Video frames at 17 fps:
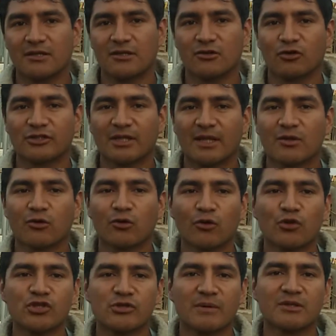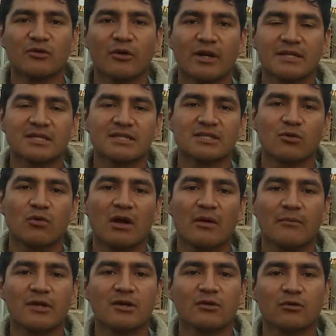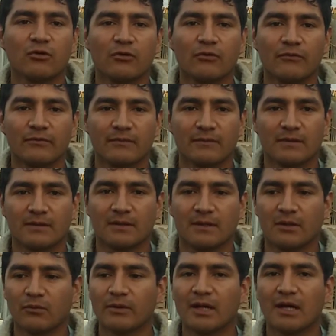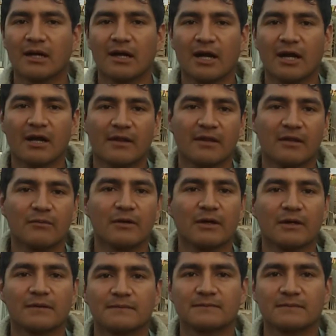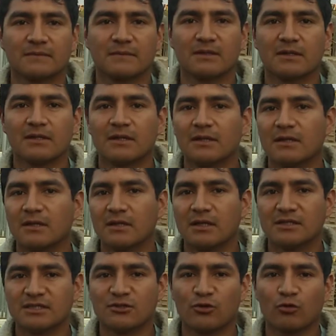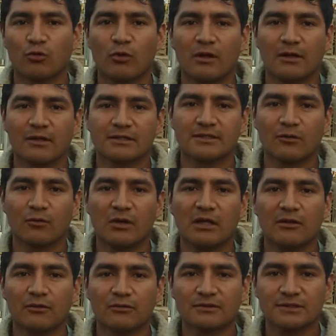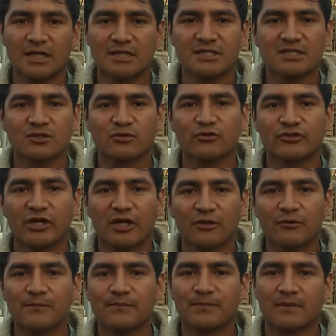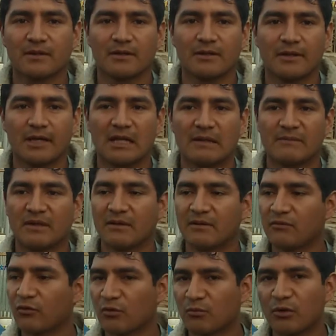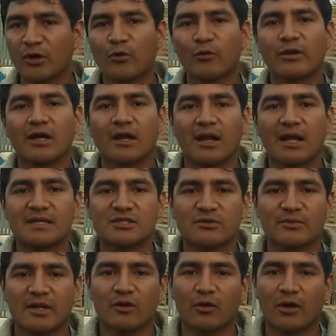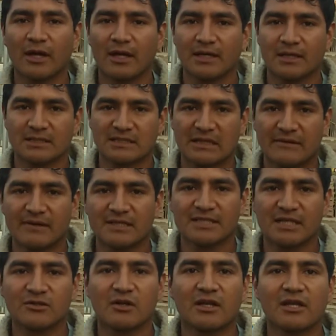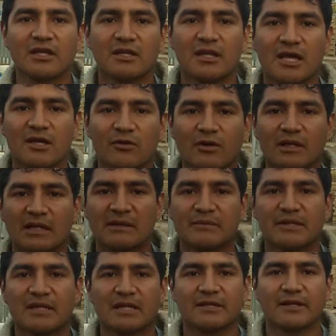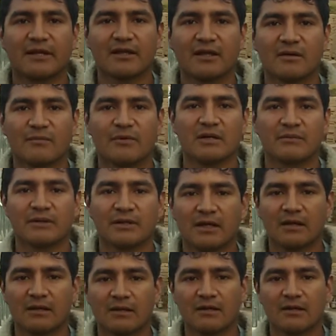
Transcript: Yo he tenido conocimiento gracias a un amigo de una academia, el señor este, Wilton Sánchez Cruzado. Él me informó en una clase sobre lo que estaba haciendo el ingeniero en el tema de la energía piramidal.